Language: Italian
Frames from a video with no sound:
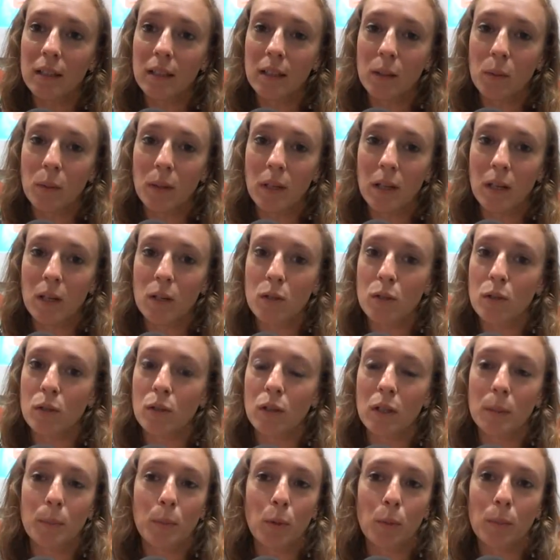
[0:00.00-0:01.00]
di quelle che
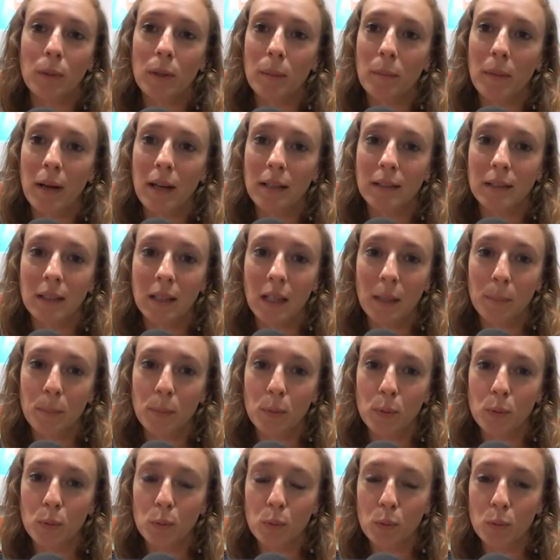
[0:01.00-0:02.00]
sono le problematiche
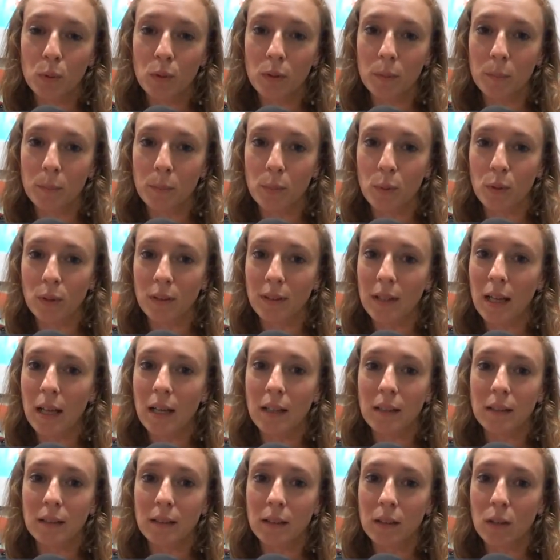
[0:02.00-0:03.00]
più
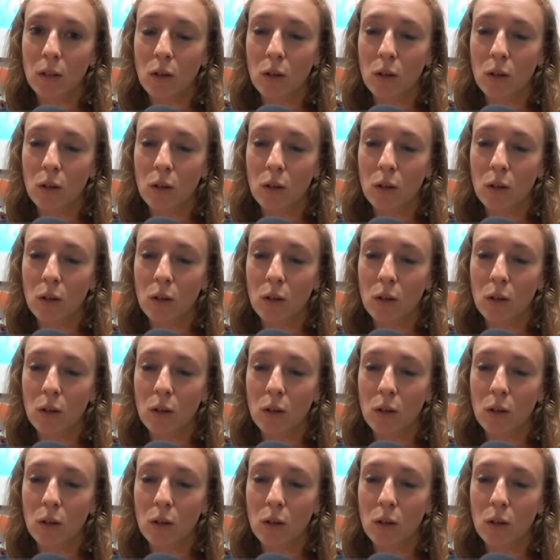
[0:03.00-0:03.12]
importanti